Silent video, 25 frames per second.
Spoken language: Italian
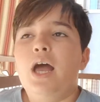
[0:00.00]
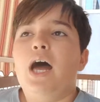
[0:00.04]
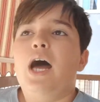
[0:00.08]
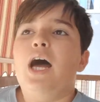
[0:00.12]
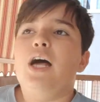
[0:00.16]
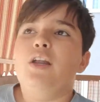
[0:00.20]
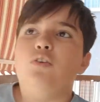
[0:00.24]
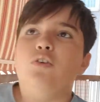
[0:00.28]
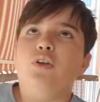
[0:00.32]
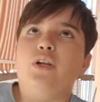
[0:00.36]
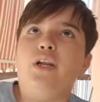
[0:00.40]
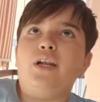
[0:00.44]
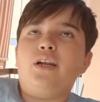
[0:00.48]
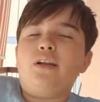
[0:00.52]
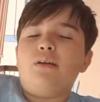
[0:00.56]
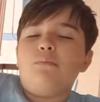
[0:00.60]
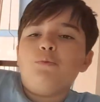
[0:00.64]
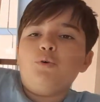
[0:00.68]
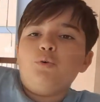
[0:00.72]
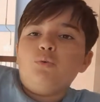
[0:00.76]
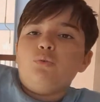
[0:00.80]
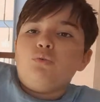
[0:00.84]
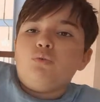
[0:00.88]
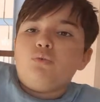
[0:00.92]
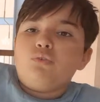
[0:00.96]
allora, la Mu
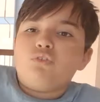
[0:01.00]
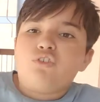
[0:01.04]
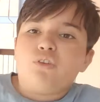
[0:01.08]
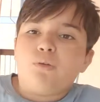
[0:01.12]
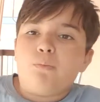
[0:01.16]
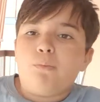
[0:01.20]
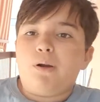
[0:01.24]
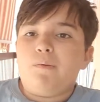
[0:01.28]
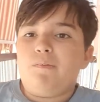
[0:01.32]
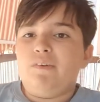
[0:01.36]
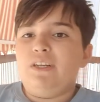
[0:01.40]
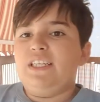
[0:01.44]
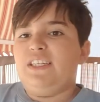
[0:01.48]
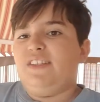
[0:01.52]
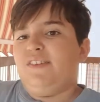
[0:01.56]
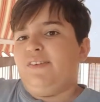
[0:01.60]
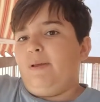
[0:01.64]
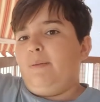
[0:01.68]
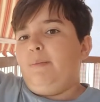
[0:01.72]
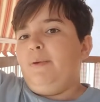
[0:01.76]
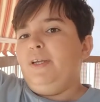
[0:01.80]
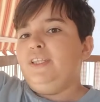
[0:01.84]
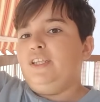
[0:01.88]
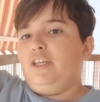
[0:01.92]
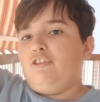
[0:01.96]
sembrava
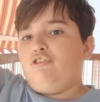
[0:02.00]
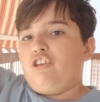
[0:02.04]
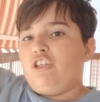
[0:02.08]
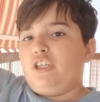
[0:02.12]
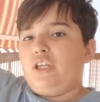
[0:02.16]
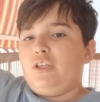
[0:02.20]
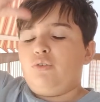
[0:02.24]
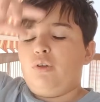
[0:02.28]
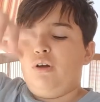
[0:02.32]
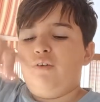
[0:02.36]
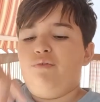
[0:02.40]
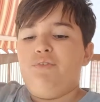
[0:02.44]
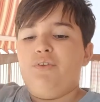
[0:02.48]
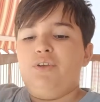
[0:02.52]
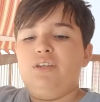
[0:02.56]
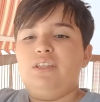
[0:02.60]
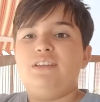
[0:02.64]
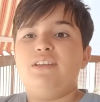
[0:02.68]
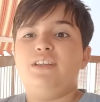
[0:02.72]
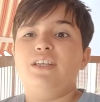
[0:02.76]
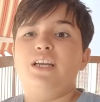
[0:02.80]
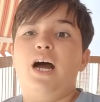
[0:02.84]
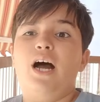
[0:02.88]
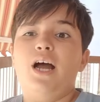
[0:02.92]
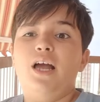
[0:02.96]
inizialmente cercata la
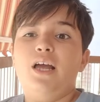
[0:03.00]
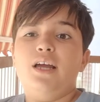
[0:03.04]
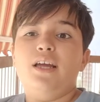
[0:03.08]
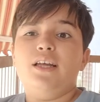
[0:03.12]
Fiorentina